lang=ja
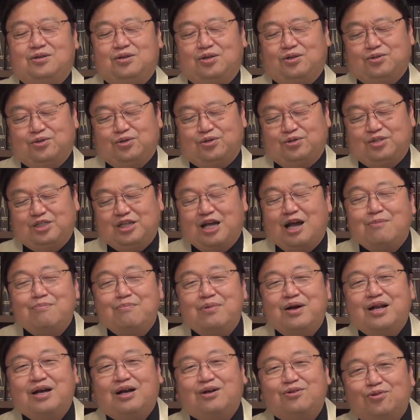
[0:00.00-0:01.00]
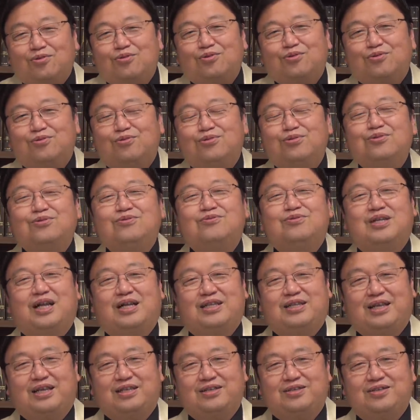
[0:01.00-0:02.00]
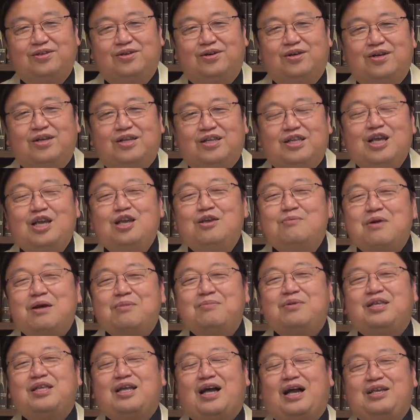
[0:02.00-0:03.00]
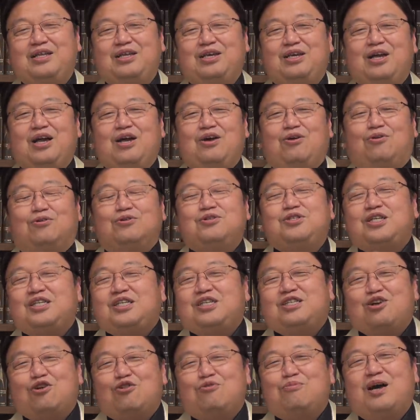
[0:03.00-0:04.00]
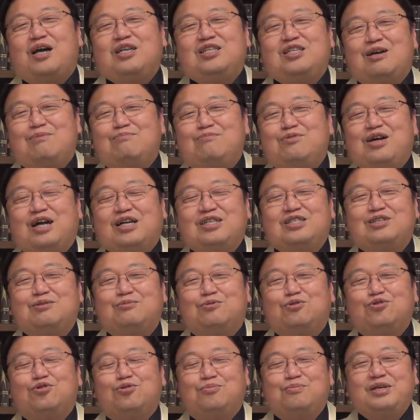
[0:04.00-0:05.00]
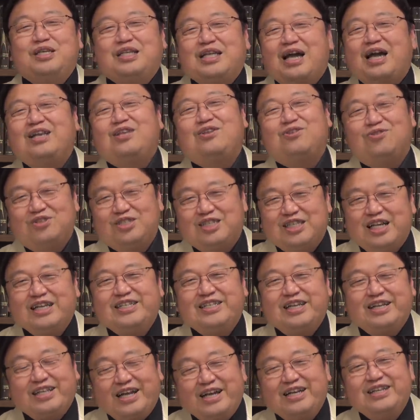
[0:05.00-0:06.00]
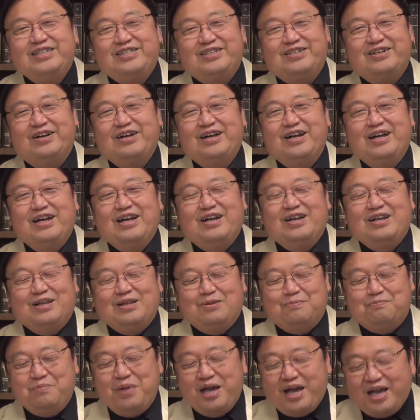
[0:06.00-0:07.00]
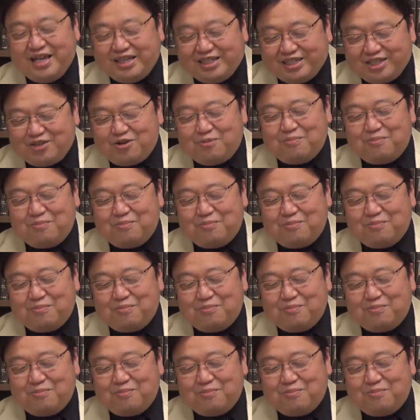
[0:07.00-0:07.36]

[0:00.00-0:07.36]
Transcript: そのチャンバラがどんどん古くなったんですよ。で、今みたいにおじいちゃんおばあちゃん昔のものを見たいっていう時代じゃないんですよ。明治の